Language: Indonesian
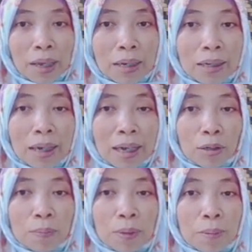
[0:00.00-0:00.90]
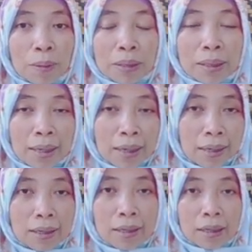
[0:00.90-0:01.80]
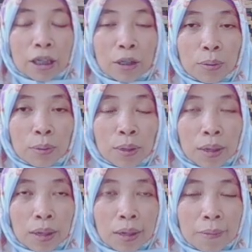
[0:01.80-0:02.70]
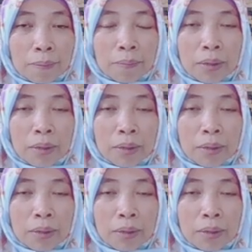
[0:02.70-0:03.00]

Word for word: Artinya kalau seberapa penting itu uh,